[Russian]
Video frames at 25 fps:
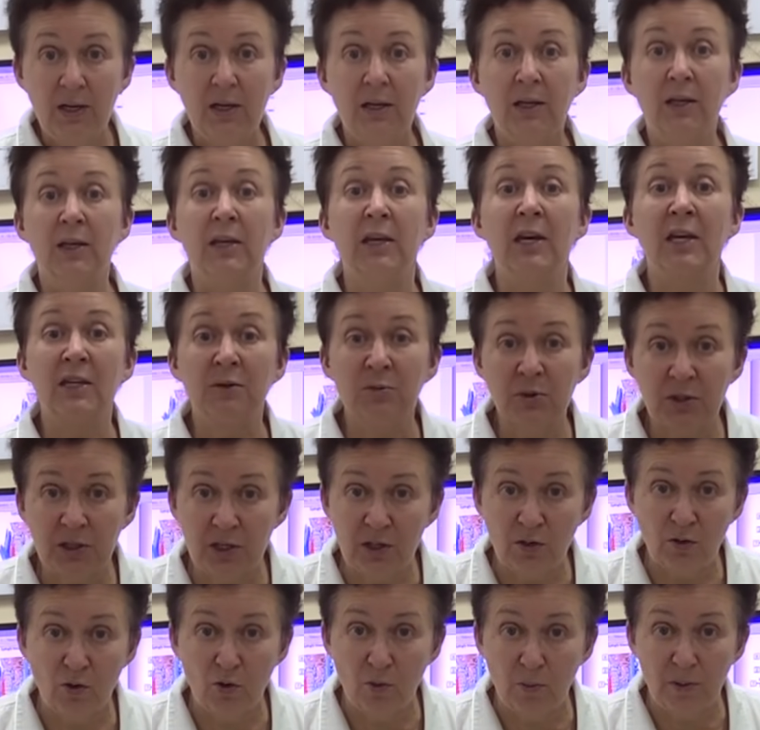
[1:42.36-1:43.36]
Нет ни
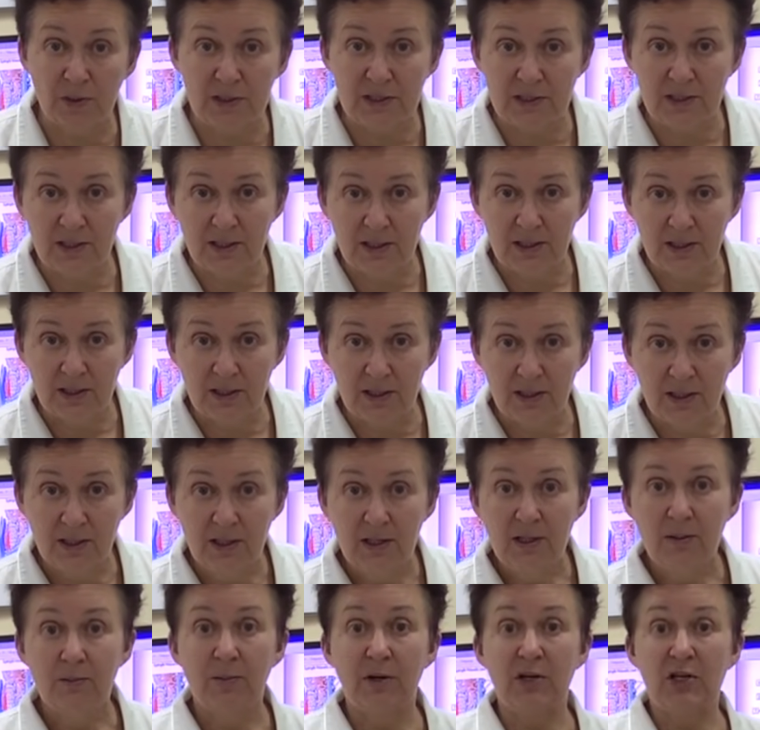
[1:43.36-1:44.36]
такого пациента.
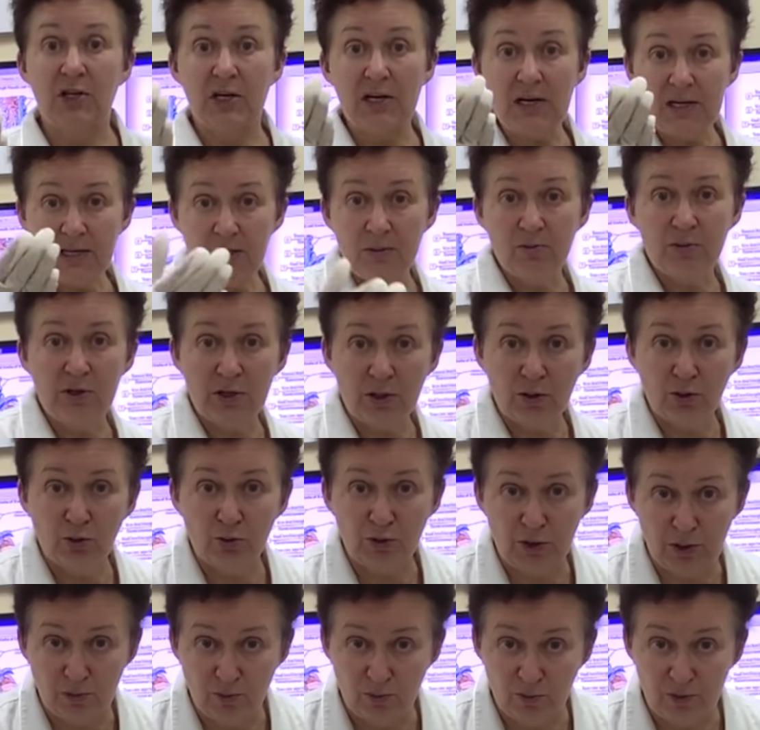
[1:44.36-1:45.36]
Пришлите мне
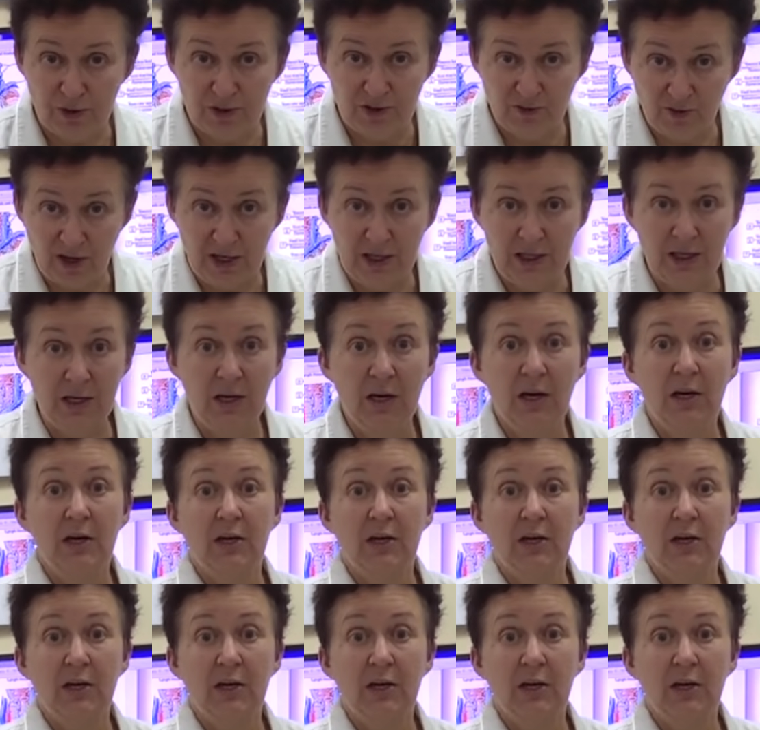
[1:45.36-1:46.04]
кто-нибудь свои